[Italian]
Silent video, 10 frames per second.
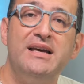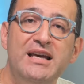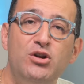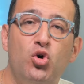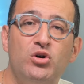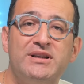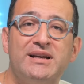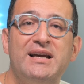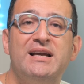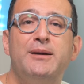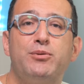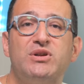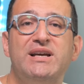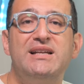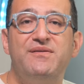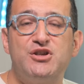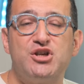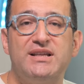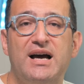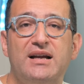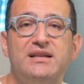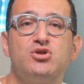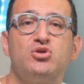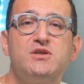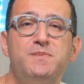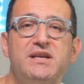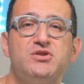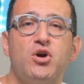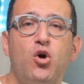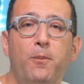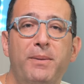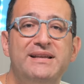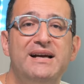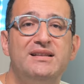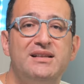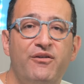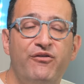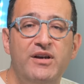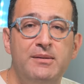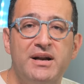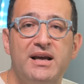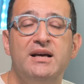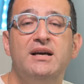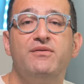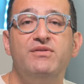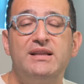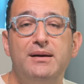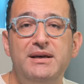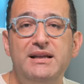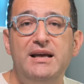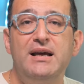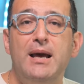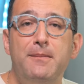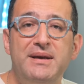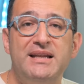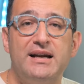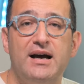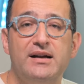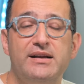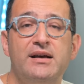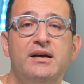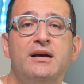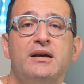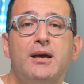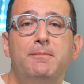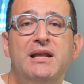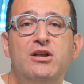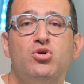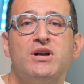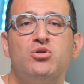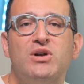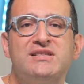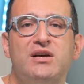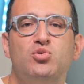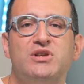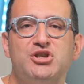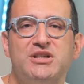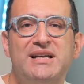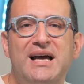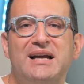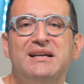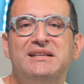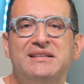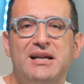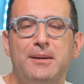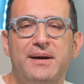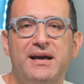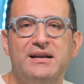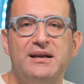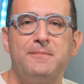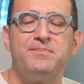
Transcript: Inoltre, le proteine vegetali sono spesso accompagnate da fibre, vitamine e minerali che migliorano la salute generale della pelle.